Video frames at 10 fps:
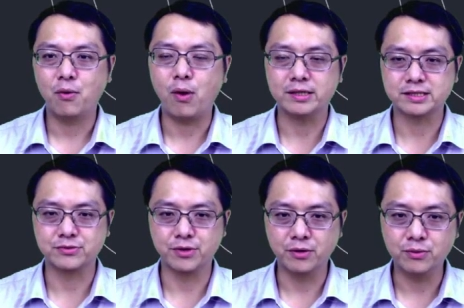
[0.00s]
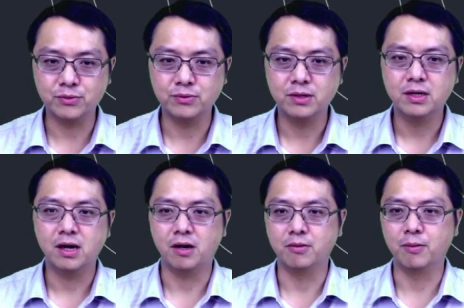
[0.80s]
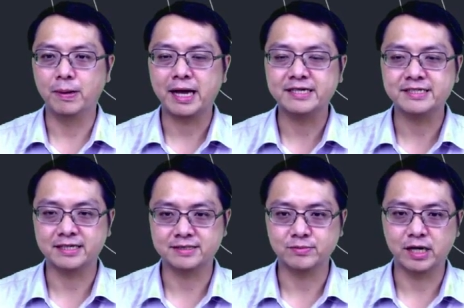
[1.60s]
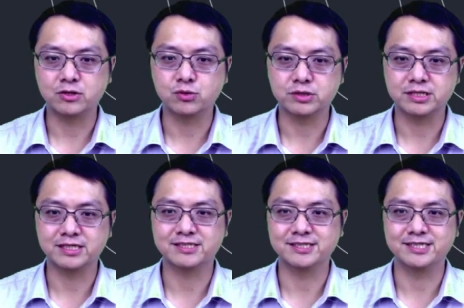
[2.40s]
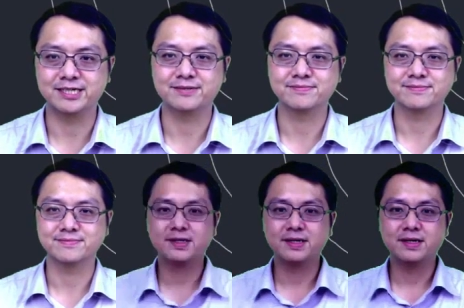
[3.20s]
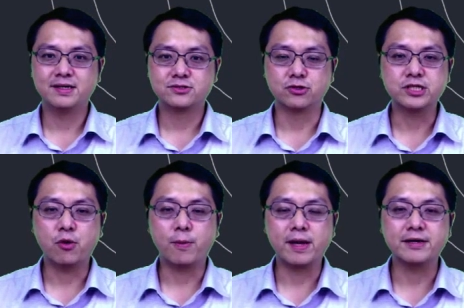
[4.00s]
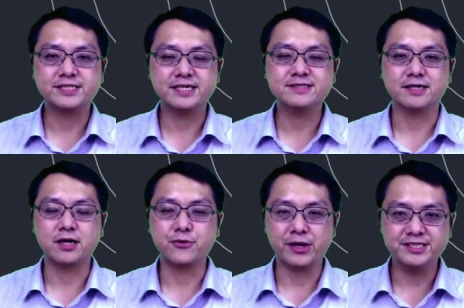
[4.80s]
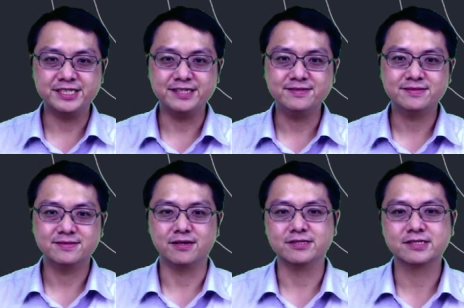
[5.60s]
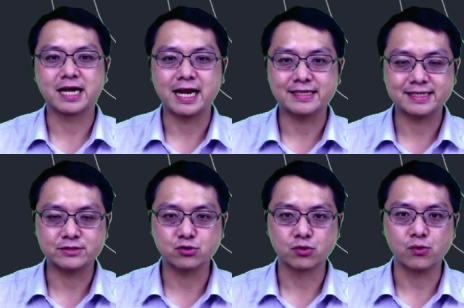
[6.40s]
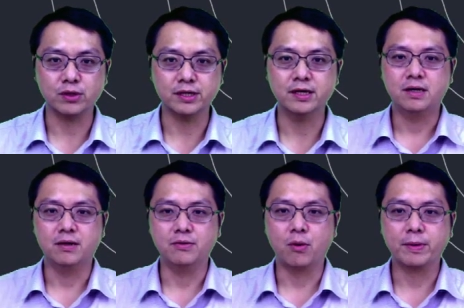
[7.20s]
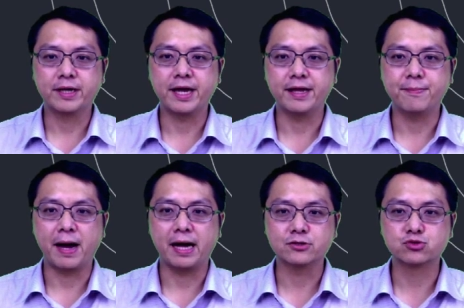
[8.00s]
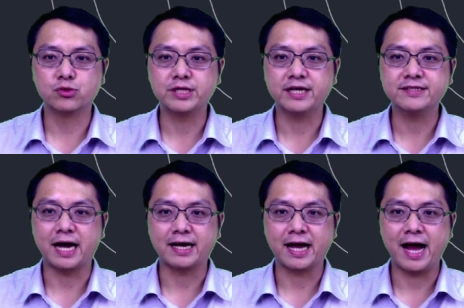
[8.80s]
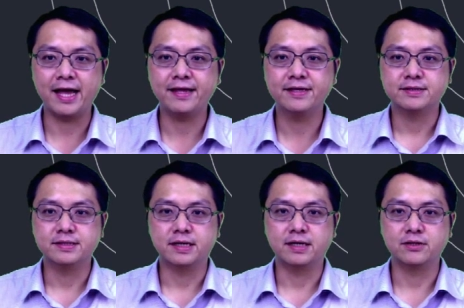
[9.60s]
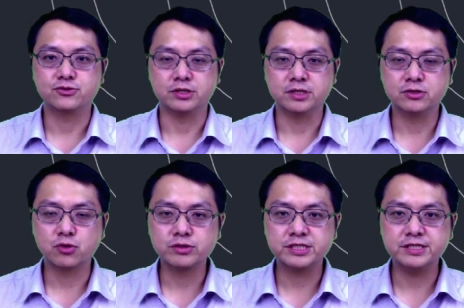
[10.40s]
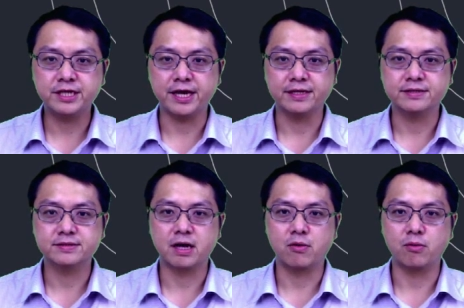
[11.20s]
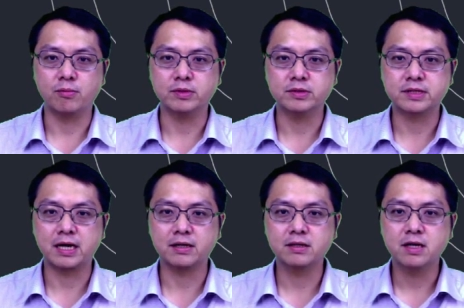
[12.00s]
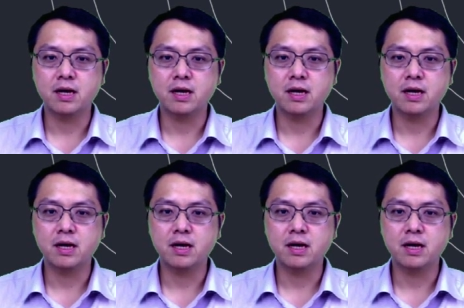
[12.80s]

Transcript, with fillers: 画这个圆弧，好，我们看一下怎么来做这件事情。首先，我们要先找到圆心，老师刚才才做过的。好，我们可以把锁点打开，然后选择中心点。那我们当